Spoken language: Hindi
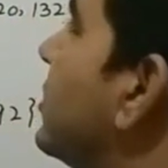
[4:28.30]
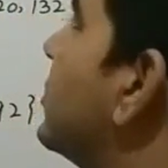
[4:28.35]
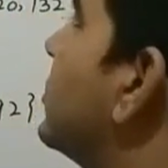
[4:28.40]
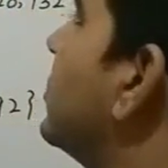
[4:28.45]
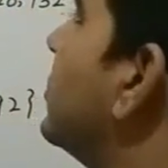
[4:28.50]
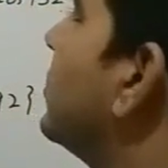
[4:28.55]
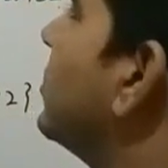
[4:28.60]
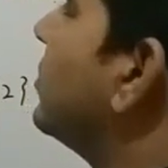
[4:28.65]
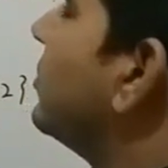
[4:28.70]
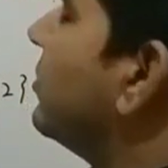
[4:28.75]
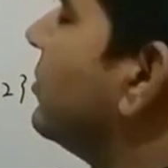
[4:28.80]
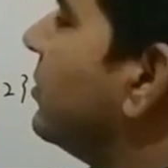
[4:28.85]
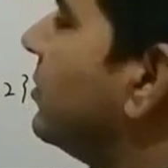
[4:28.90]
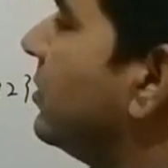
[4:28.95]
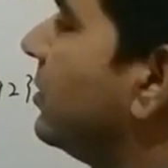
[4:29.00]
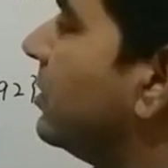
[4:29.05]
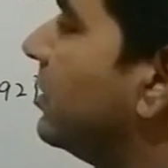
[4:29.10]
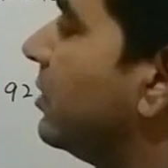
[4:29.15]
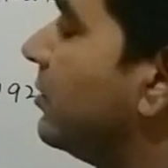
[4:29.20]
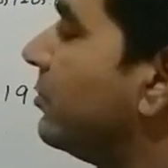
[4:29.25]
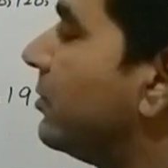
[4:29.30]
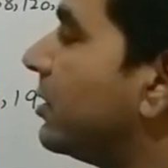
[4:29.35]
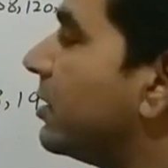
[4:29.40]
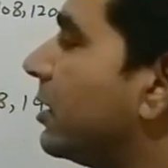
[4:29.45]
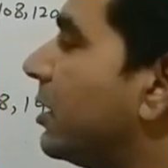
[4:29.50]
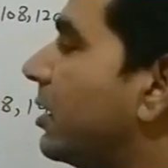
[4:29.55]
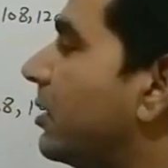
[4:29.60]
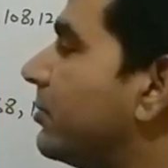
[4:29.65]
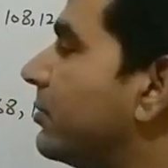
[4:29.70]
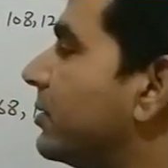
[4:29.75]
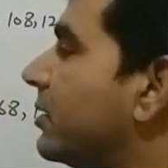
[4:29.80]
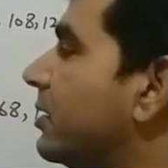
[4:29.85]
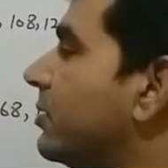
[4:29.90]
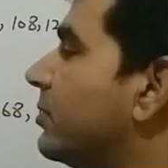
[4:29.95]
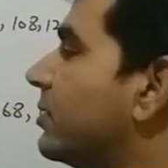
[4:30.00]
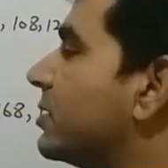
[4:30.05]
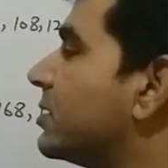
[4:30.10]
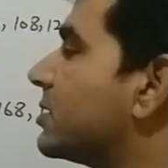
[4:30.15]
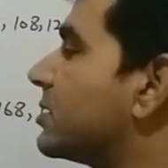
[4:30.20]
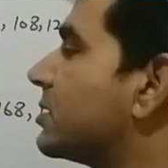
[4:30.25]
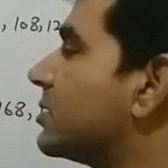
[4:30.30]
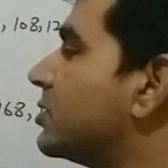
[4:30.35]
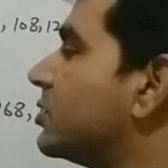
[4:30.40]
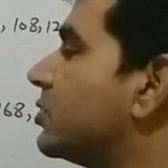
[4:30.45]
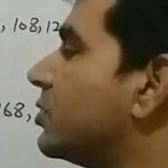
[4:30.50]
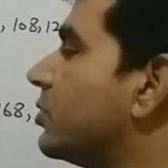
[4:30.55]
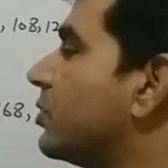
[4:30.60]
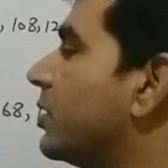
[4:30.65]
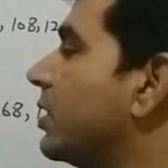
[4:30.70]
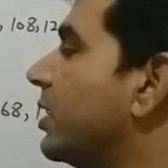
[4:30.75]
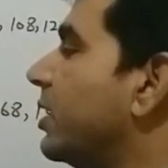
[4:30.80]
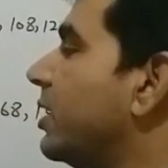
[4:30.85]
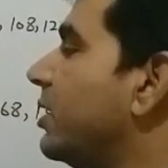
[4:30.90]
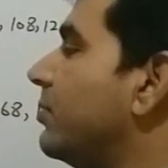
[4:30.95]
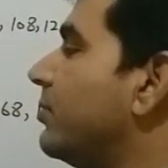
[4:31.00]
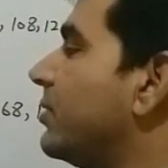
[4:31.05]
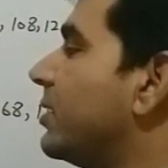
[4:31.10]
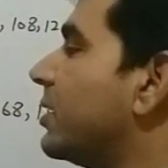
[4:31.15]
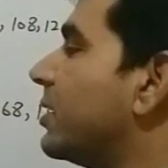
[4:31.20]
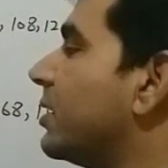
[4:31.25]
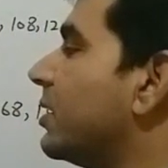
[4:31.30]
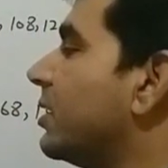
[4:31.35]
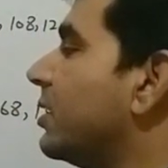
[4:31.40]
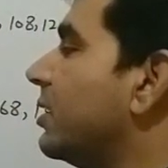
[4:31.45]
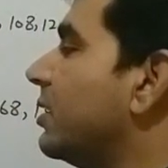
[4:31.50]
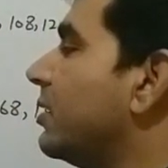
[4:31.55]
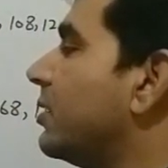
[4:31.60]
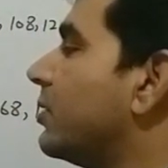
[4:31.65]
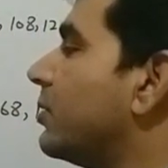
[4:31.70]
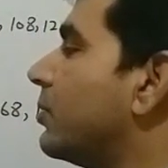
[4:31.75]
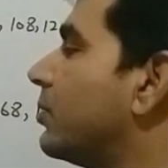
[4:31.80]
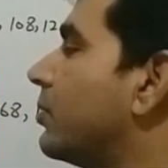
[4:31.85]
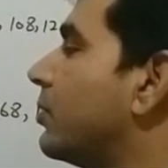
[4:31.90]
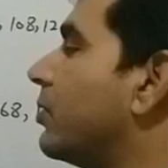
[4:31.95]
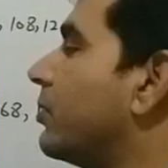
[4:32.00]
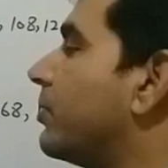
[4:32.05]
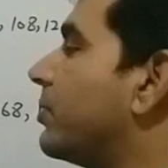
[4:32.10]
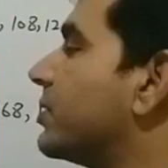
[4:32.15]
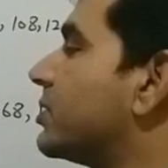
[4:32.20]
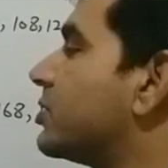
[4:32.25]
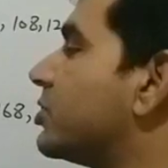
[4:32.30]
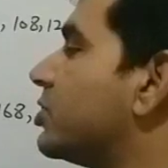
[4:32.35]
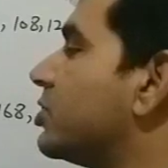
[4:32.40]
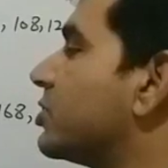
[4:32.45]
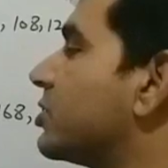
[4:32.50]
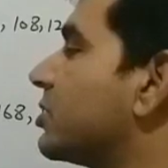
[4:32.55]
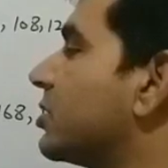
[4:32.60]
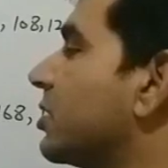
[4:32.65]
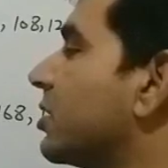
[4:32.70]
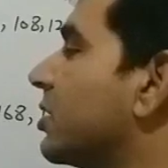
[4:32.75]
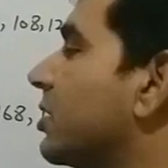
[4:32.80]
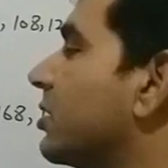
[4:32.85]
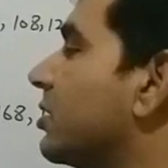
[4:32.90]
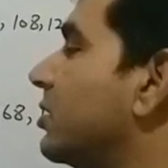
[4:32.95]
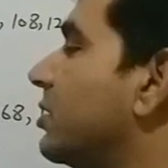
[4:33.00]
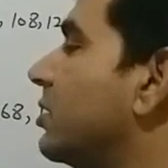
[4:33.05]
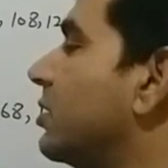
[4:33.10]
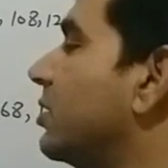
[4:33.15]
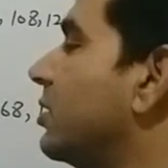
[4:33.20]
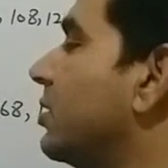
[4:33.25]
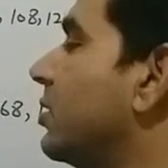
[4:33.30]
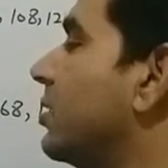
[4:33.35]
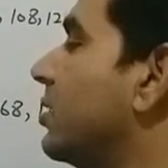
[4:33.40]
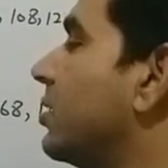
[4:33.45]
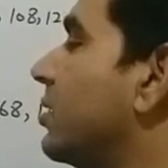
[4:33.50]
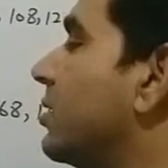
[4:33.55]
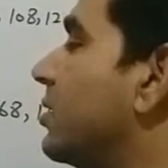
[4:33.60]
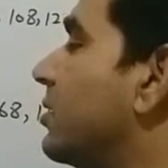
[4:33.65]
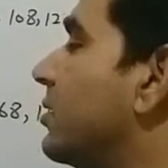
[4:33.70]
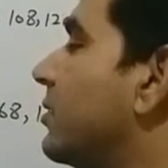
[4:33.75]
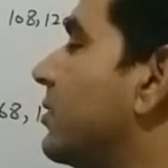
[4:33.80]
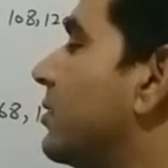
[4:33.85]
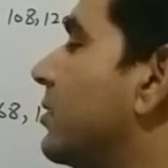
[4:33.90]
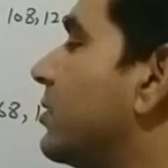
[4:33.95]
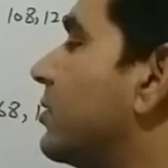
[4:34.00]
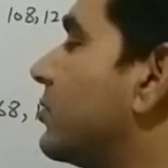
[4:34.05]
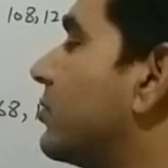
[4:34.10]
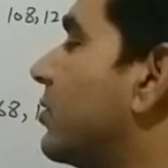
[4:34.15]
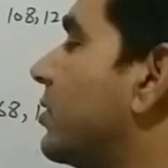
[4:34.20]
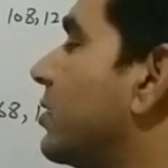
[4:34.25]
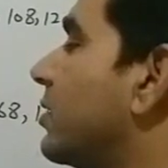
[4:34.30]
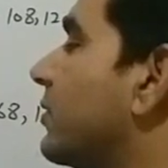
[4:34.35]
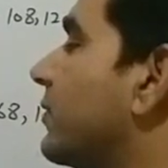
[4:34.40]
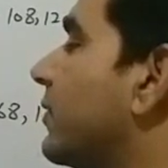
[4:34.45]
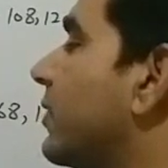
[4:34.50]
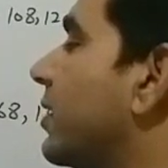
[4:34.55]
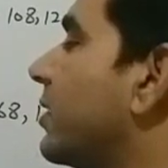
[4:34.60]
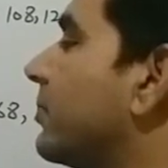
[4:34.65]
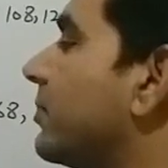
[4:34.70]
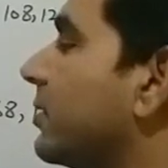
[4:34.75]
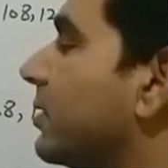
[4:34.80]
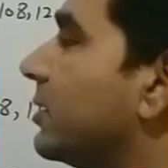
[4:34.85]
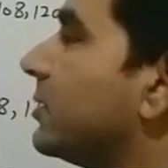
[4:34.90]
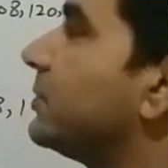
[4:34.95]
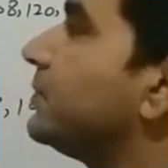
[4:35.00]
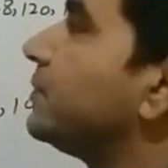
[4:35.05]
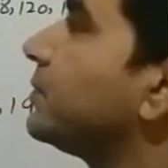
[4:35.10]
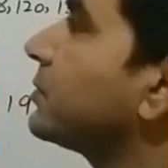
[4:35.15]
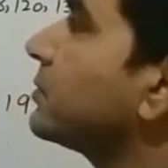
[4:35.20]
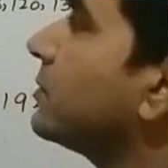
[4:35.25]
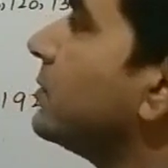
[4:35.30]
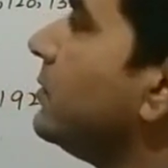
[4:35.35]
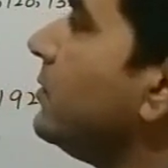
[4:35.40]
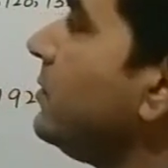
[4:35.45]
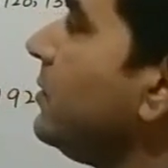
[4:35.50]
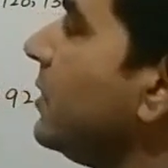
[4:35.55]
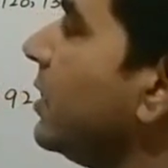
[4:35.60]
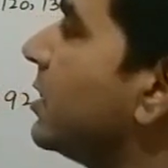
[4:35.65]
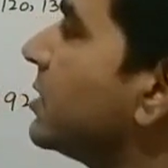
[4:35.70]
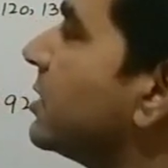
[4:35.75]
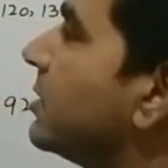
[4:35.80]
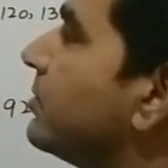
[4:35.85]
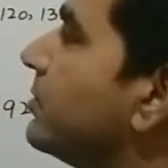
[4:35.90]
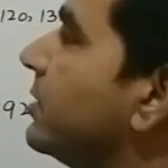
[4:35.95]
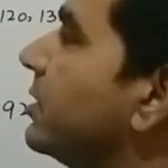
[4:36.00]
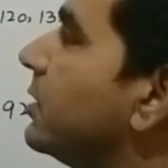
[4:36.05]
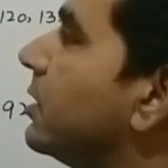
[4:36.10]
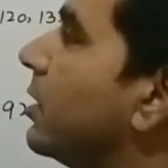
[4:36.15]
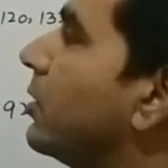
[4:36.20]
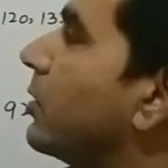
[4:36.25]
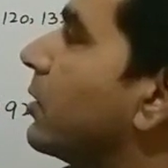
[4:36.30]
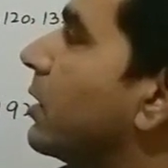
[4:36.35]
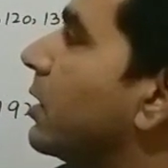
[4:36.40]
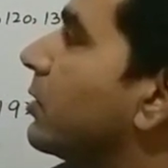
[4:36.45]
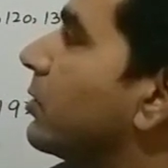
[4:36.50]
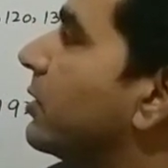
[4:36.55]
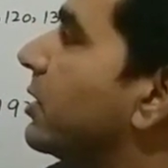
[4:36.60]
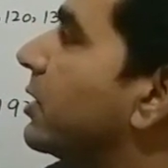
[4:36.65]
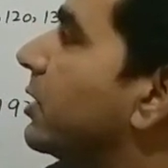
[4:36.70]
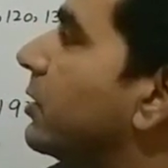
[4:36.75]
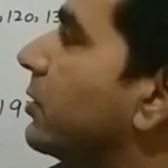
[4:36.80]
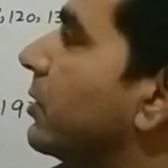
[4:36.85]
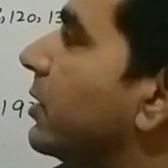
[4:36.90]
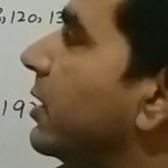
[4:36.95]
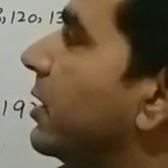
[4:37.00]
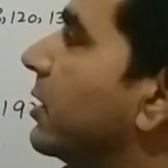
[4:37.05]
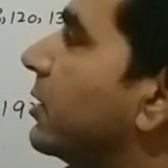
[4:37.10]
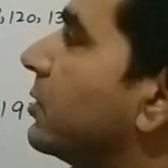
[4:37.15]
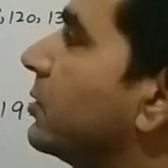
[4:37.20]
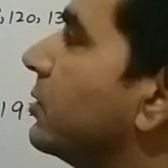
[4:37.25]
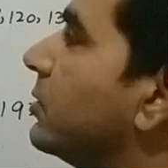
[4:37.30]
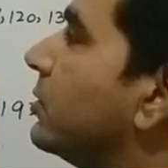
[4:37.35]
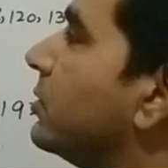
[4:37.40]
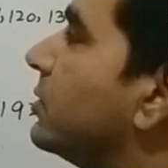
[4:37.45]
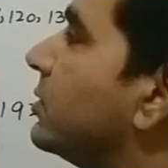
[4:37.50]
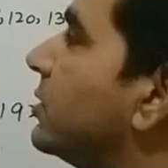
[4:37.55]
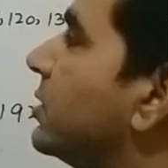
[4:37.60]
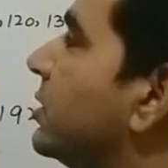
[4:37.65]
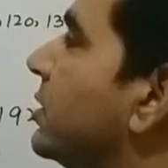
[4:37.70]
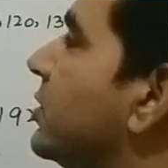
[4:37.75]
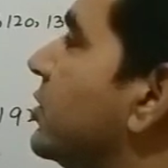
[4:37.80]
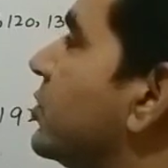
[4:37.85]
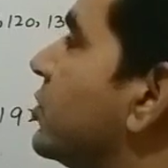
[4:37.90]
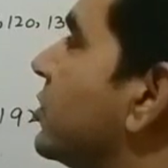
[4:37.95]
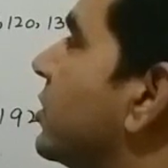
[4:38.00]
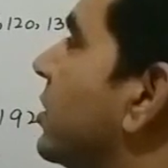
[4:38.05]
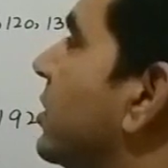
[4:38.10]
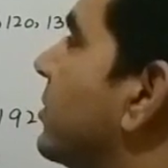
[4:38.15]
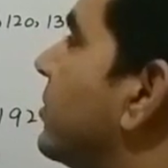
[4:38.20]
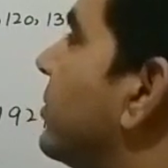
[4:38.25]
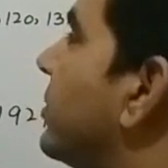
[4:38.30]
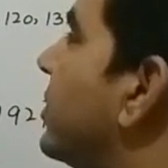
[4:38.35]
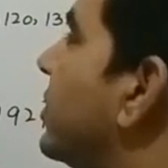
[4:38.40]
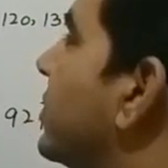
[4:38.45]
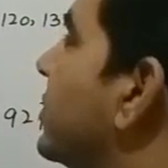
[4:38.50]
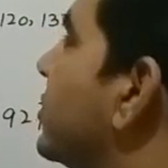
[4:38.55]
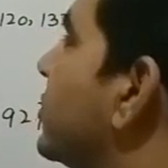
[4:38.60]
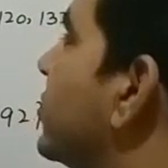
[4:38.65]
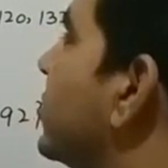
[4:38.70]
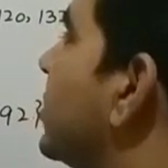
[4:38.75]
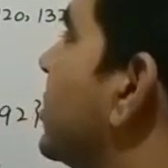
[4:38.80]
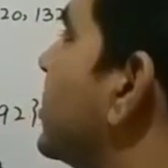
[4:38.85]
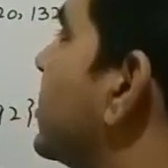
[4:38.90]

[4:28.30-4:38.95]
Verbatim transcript: तो नंबर ऑफ इवेंट्स जो ए में है वो पच्चीस है कितनी है ट्वेंटी फाइव है अच्छा बी का कैलकुलेट करो एक दो तीन चार पाँच छः